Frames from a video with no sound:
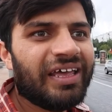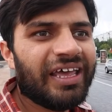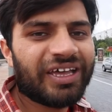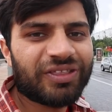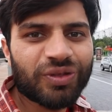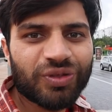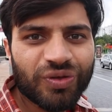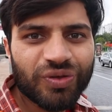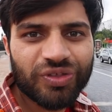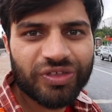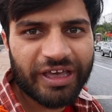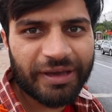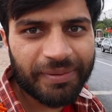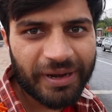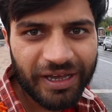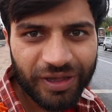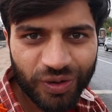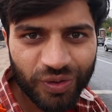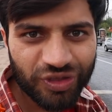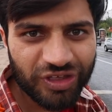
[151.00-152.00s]
एक तो जो
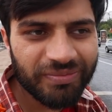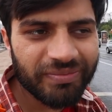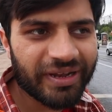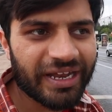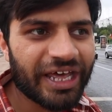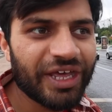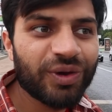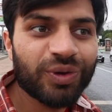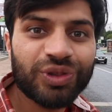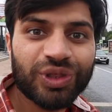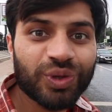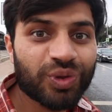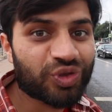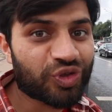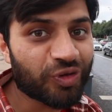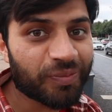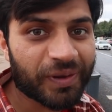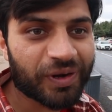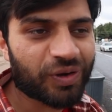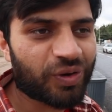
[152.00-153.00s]
जेबरा क्रॉसिंग बनाई होती है
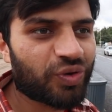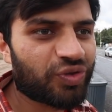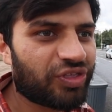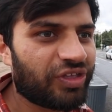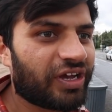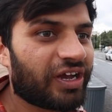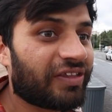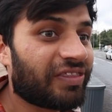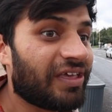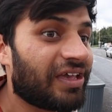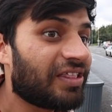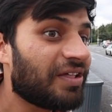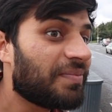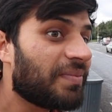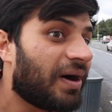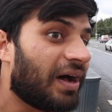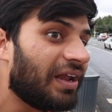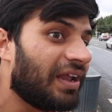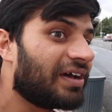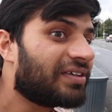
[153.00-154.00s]
उसके ऊपर क्रॉस नहीं करते एकदम
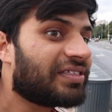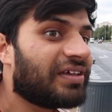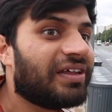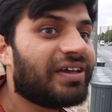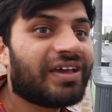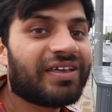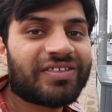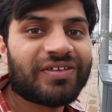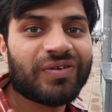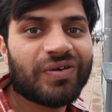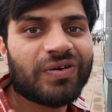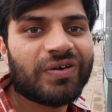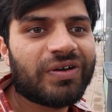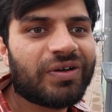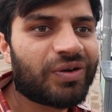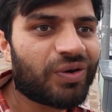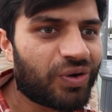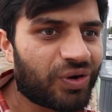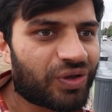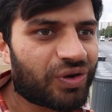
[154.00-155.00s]
अलग तरीके से वो
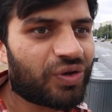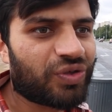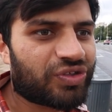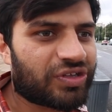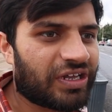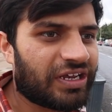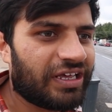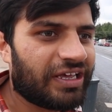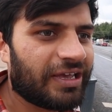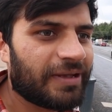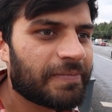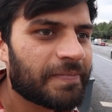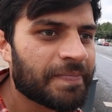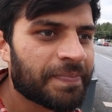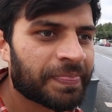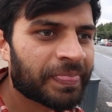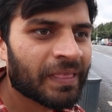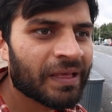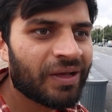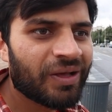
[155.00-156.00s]
रोड क्रॉस करेंगे
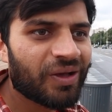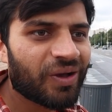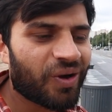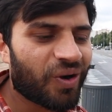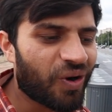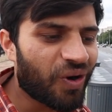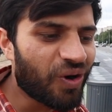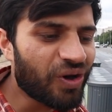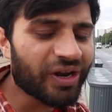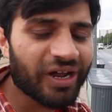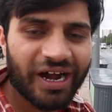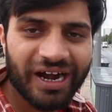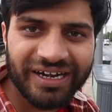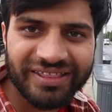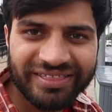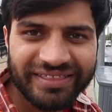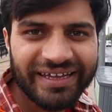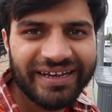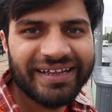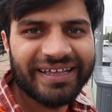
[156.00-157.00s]
और
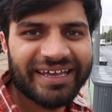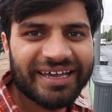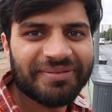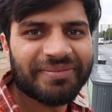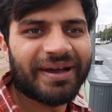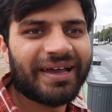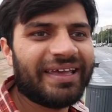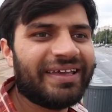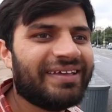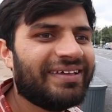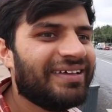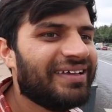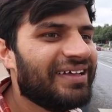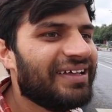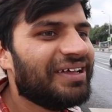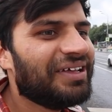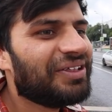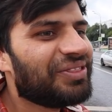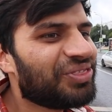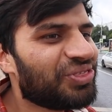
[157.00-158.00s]
हटते नहीं हैं भाई
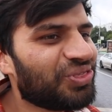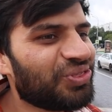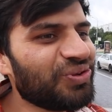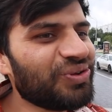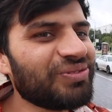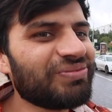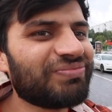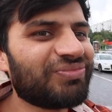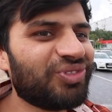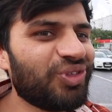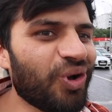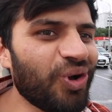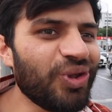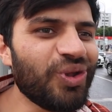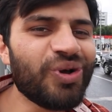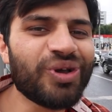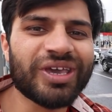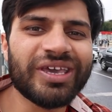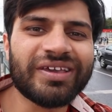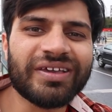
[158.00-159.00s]
तो
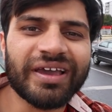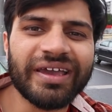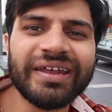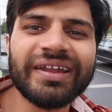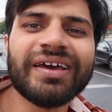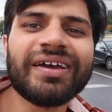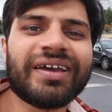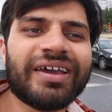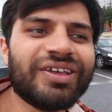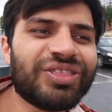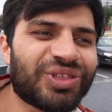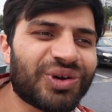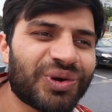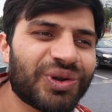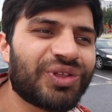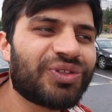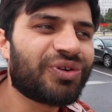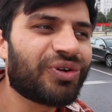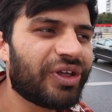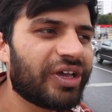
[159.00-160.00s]
दोनों की कहीं ना कहीं
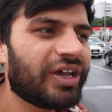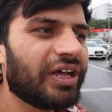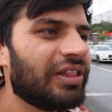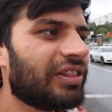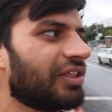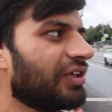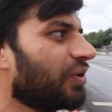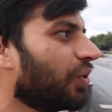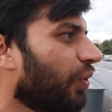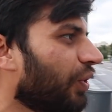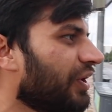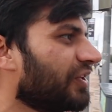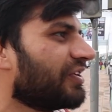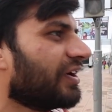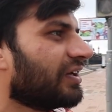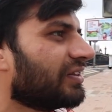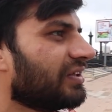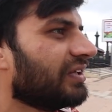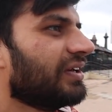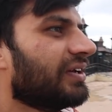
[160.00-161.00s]
थोड़ी थोड़ी गलती हो ही
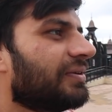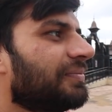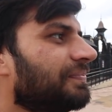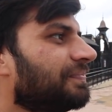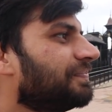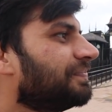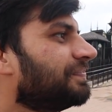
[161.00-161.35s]
जाती है